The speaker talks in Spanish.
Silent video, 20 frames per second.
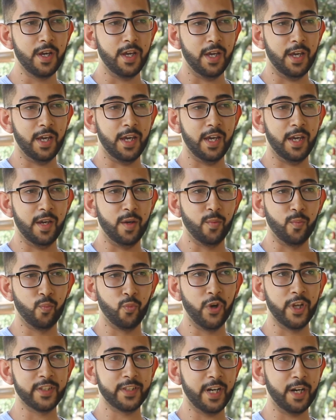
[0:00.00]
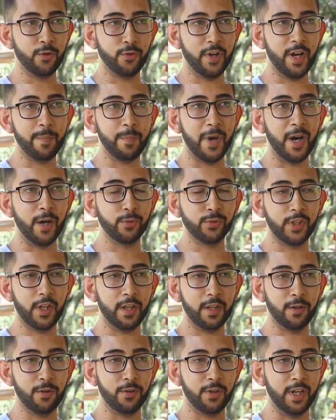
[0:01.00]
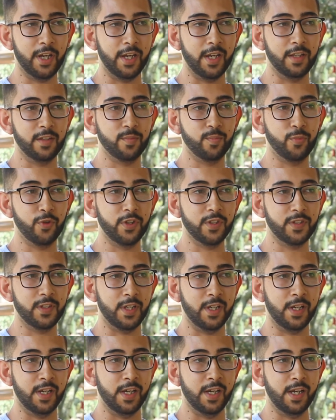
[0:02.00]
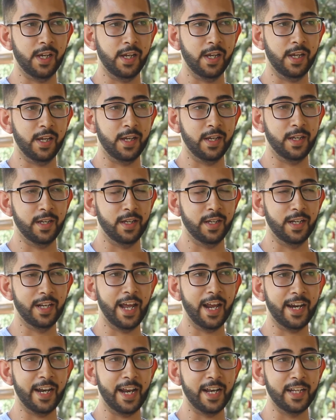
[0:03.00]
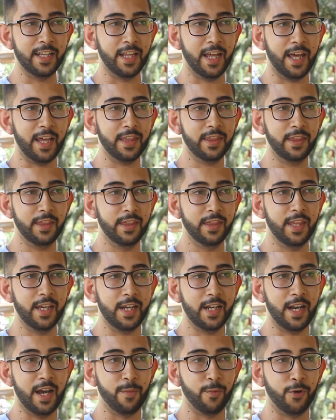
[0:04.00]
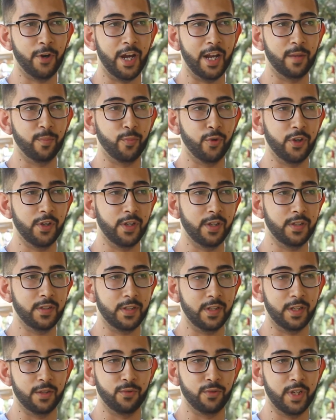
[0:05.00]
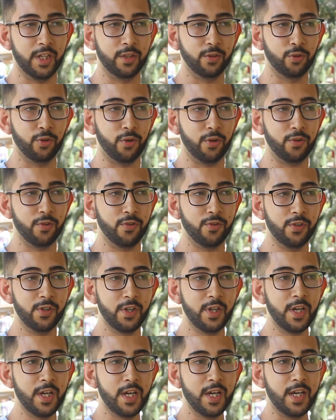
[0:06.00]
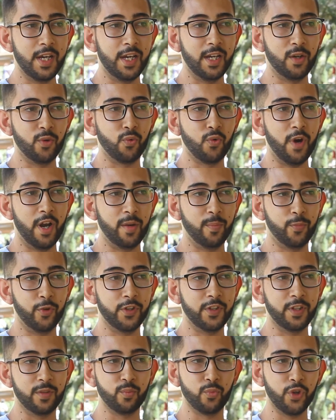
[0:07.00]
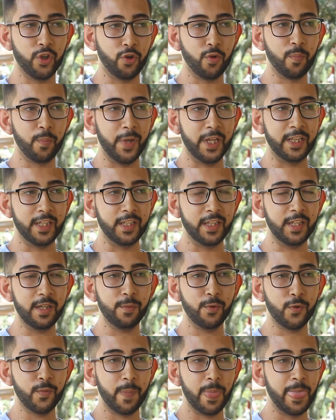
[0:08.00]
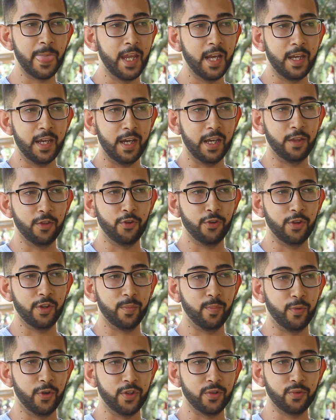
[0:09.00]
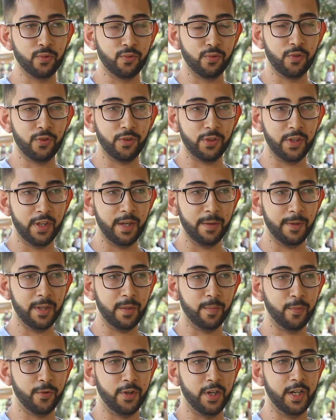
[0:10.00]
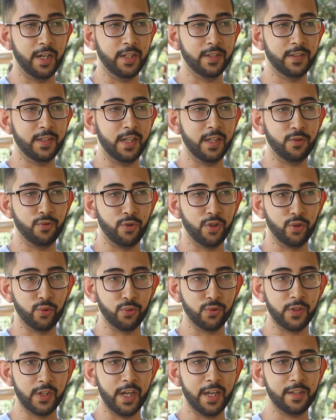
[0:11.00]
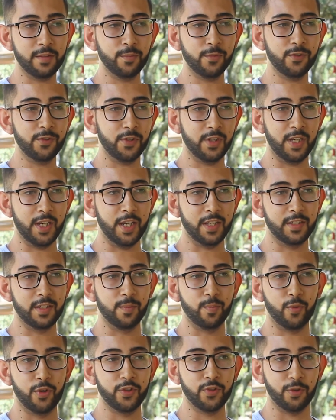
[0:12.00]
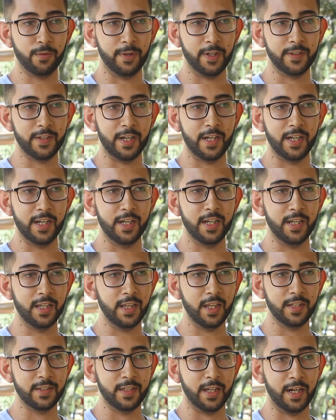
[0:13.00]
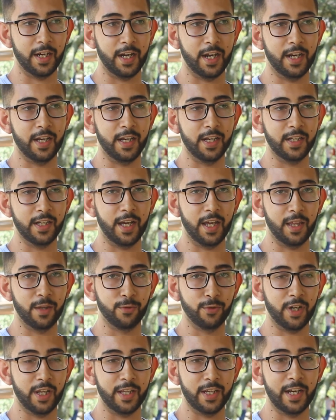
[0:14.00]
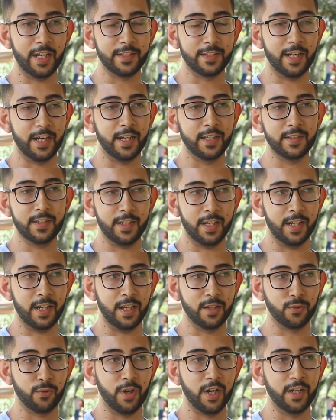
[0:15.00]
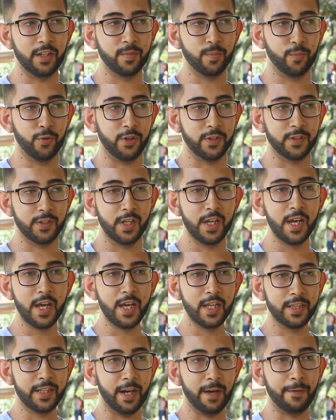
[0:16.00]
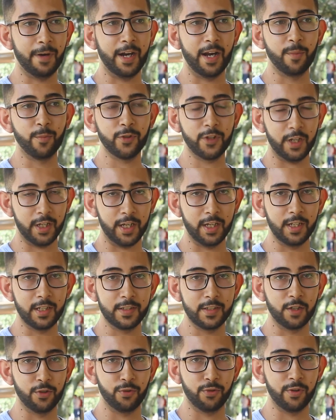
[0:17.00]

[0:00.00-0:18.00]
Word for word: Eh, muestran una pauta de lo que es pues eh, la realidad de laboral pues en un entorno el cual pues es muy competitivo en donde pues uno debe de poner este su entusiasmo y así pues sobresalir y destacar en cada una de las áreas en las cuales pues trabajamos aquí en el centro